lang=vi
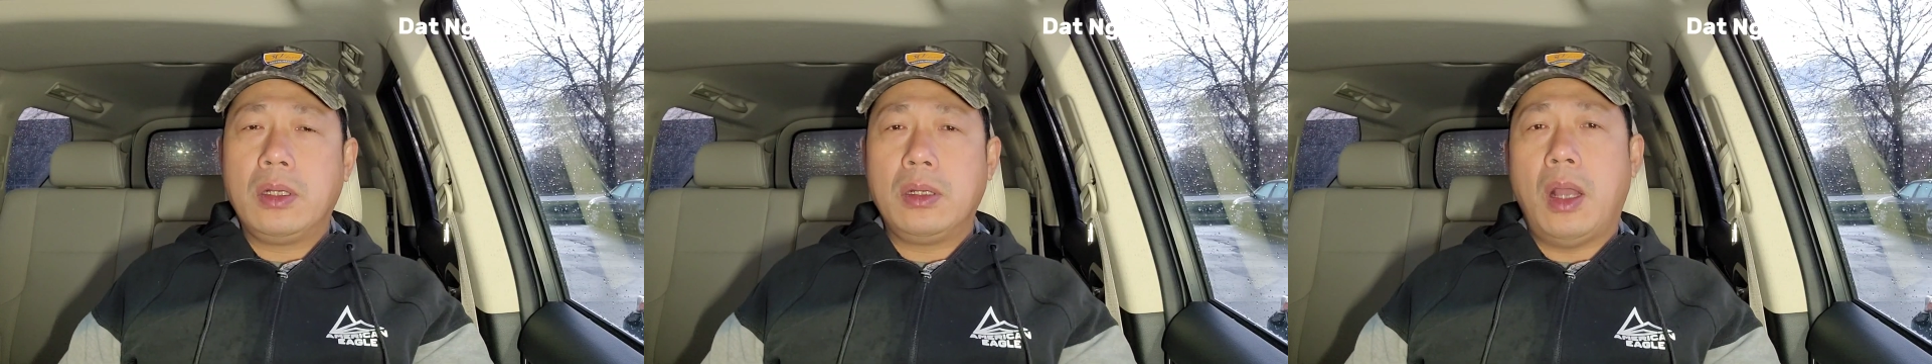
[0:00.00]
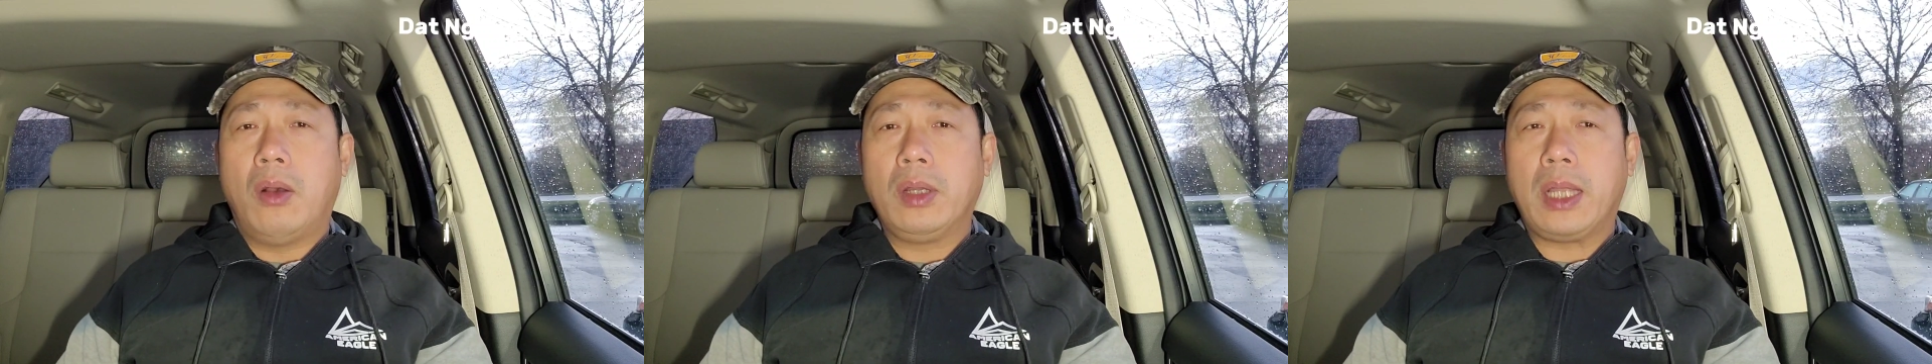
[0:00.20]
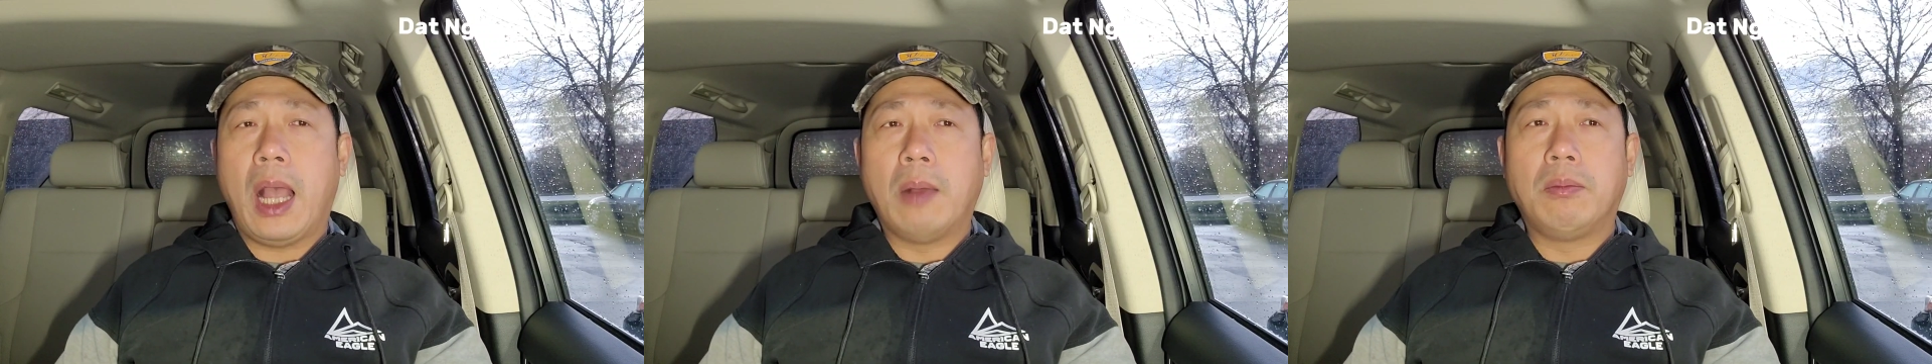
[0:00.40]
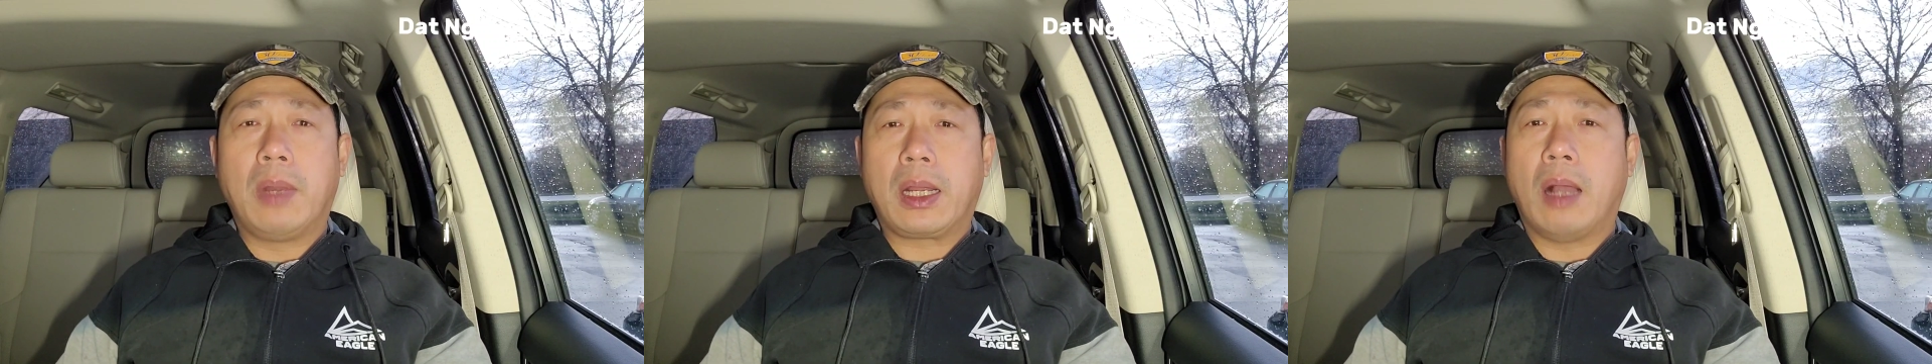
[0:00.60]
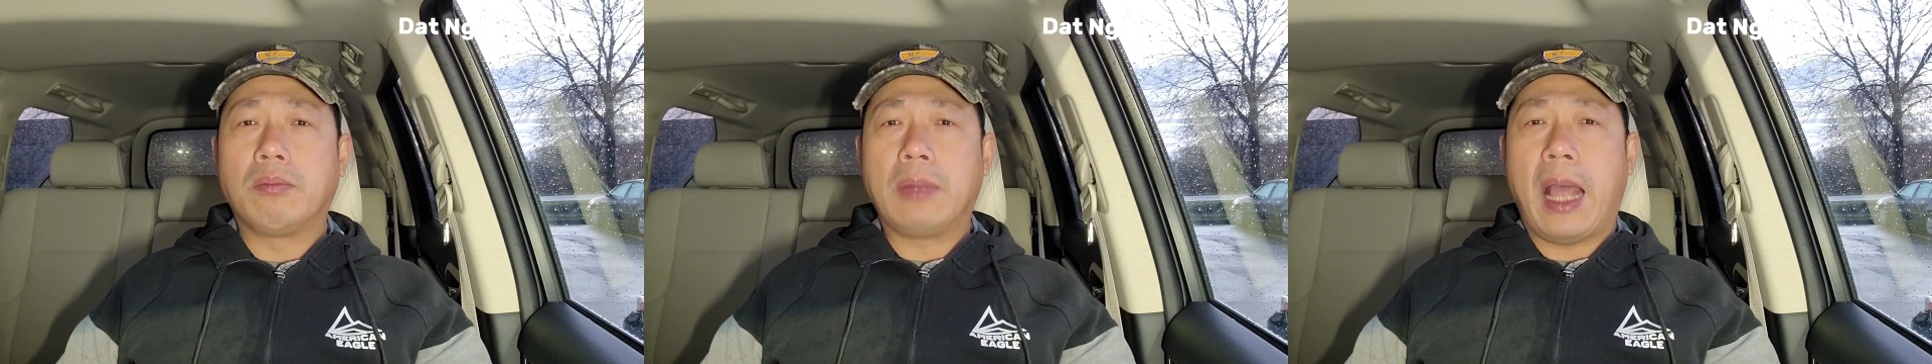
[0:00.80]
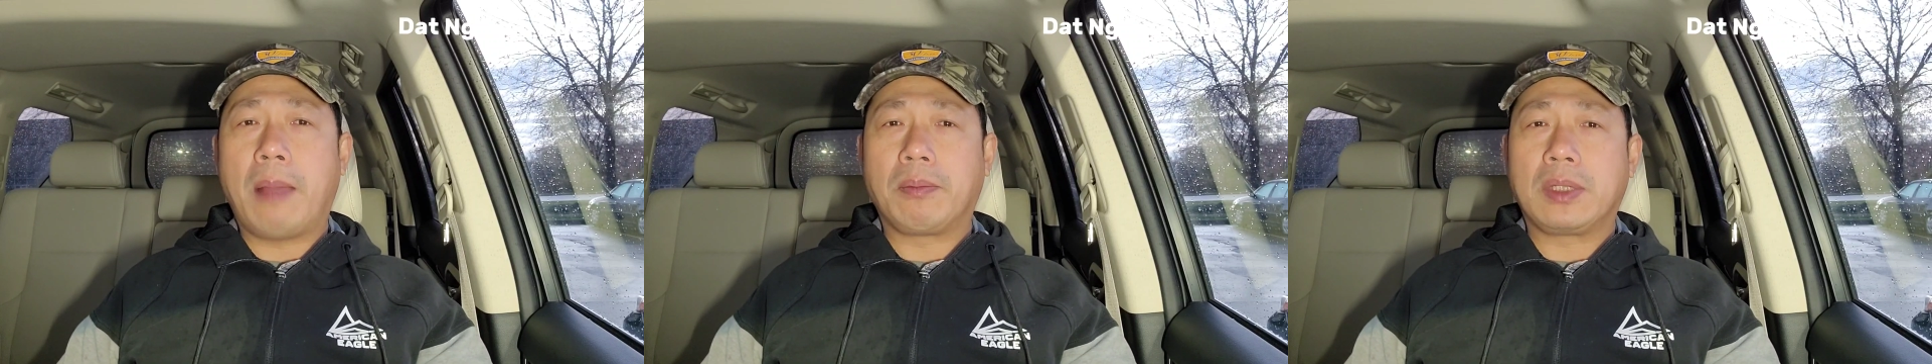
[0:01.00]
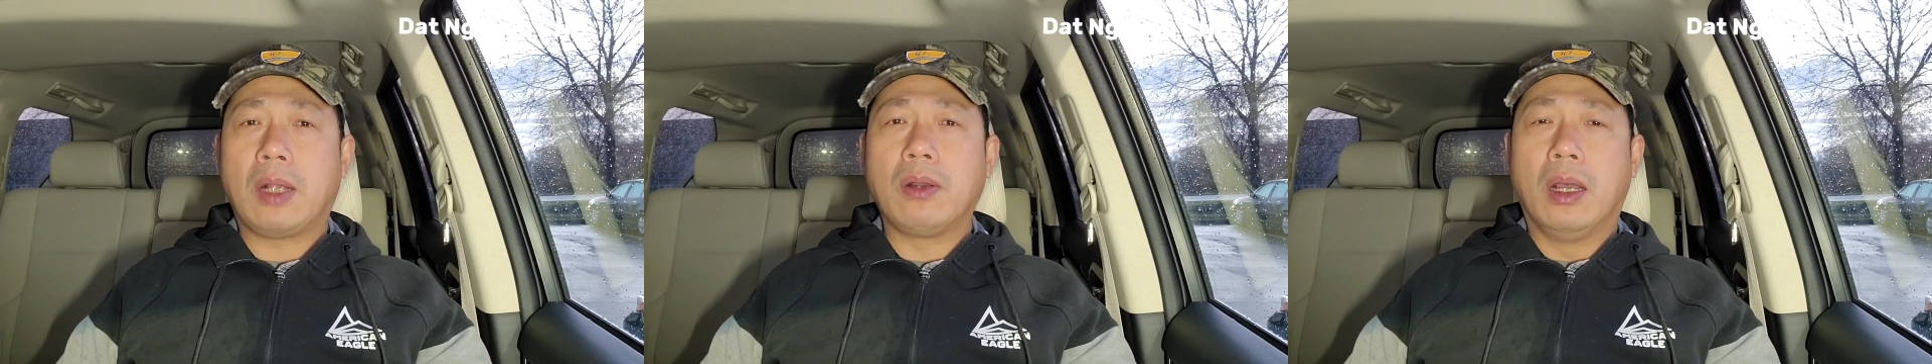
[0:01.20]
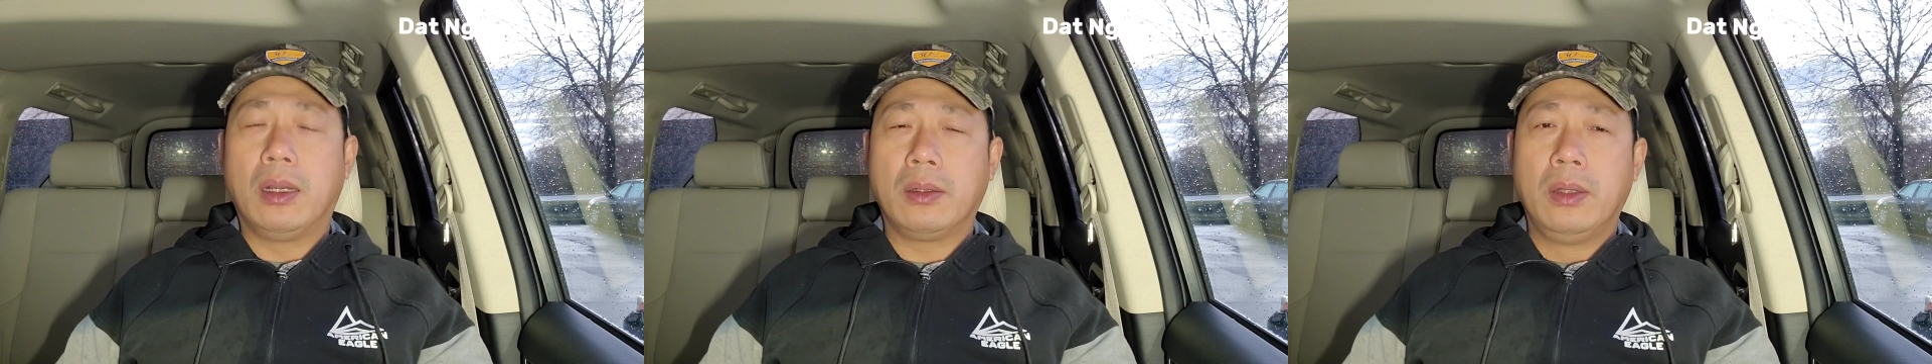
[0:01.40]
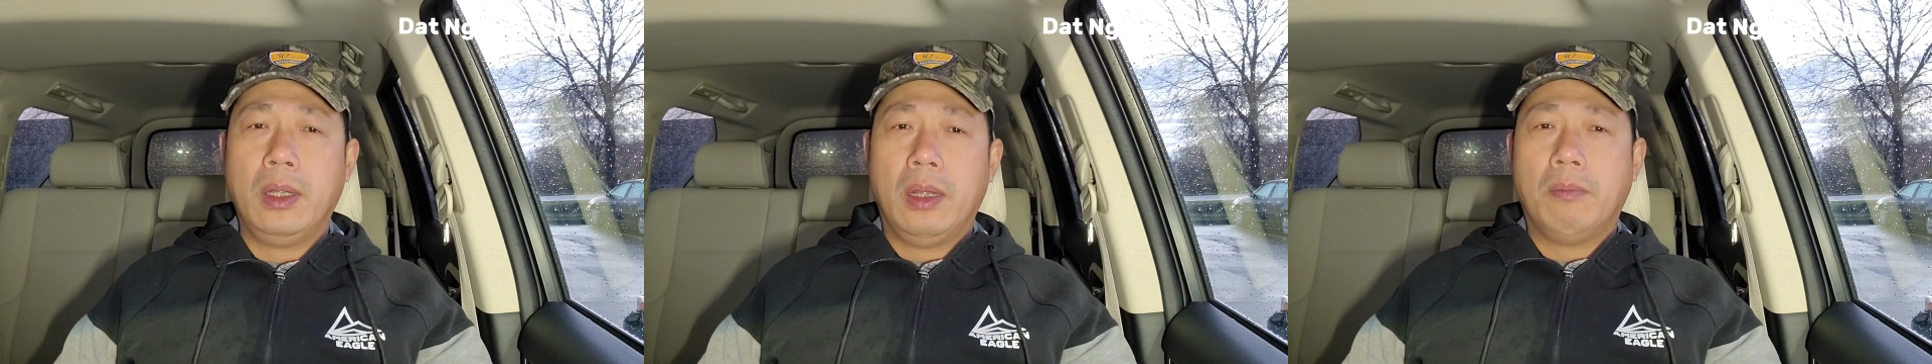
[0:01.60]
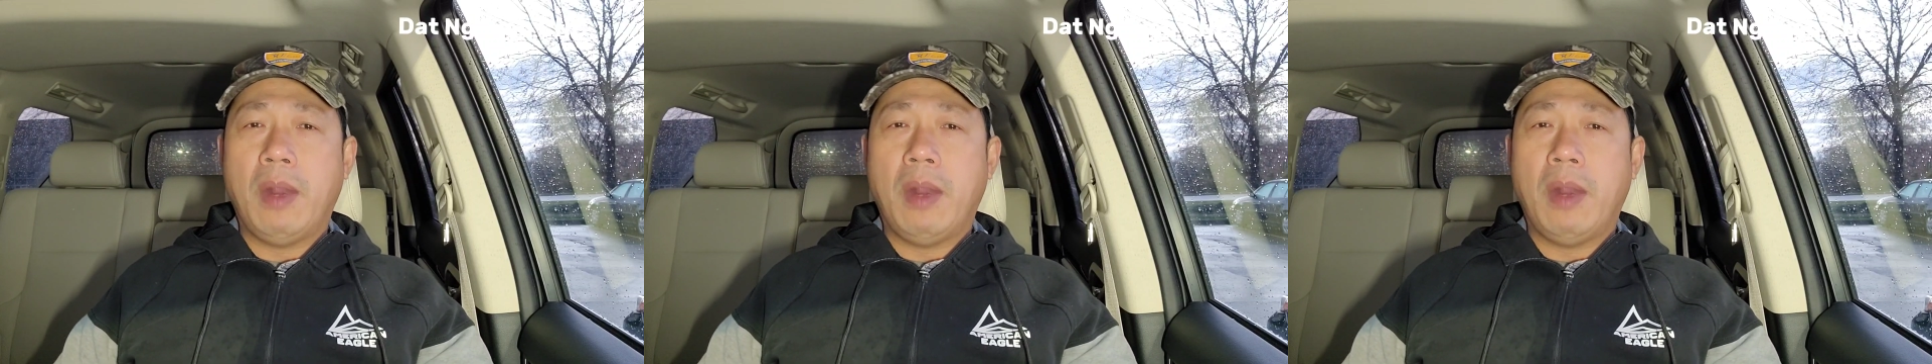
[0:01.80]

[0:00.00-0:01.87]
nói không không làm sao được